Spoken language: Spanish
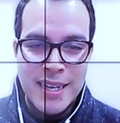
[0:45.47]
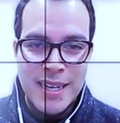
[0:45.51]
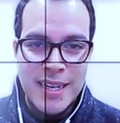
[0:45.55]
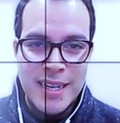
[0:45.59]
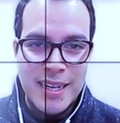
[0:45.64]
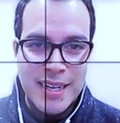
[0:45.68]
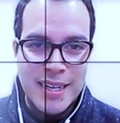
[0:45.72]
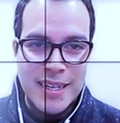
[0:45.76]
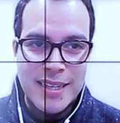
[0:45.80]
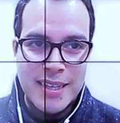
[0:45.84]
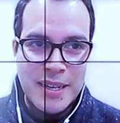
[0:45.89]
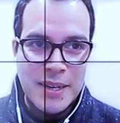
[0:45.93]

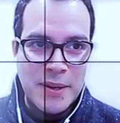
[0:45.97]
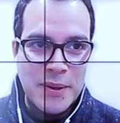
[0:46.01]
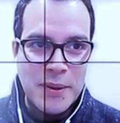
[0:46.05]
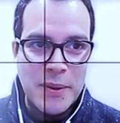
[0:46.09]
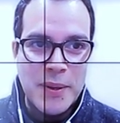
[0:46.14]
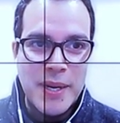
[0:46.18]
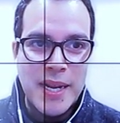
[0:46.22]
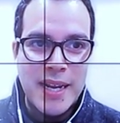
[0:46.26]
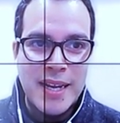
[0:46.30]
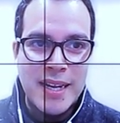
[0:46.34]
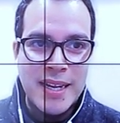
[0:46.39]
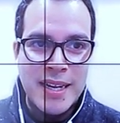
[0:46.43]
en esta
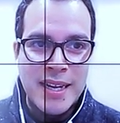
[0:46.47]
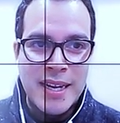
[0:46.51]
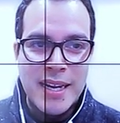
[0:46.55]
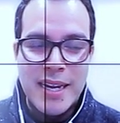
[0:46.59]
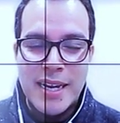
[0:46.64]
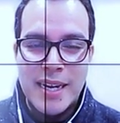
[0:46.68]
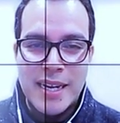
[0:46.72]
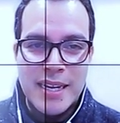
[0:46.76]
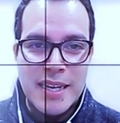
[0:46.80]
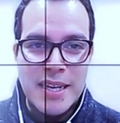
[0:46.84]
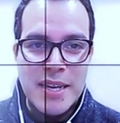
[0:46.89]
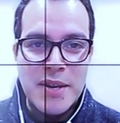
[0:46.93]
hora
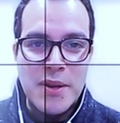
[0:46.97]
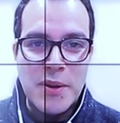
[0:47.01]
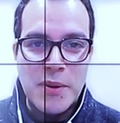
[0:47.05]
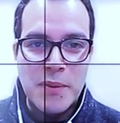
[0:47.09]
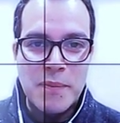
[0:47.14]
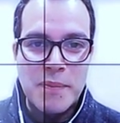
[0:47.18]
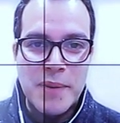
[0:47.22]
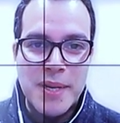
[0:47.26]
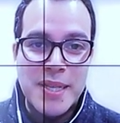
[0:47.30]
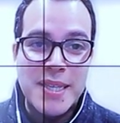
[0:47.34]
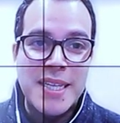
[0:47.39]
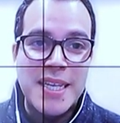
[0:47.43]
aquí
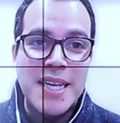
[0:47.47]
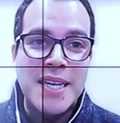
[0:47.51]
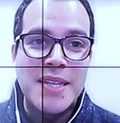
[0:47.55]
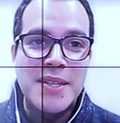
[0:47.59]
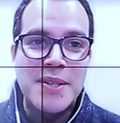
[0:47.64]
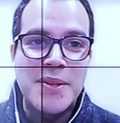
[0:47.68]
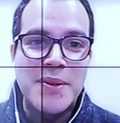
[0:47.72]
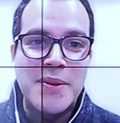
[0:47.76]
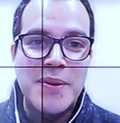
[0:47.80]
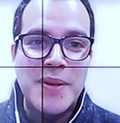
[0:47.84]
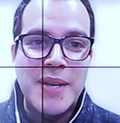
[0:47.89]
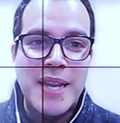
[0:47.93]

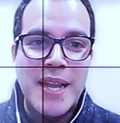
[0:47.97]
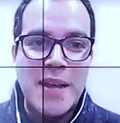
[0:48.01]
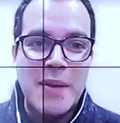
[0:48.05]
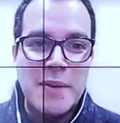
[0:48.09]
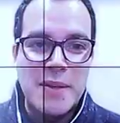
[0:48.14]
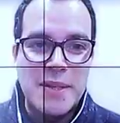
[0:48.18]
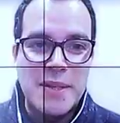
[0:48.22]
compartiendo la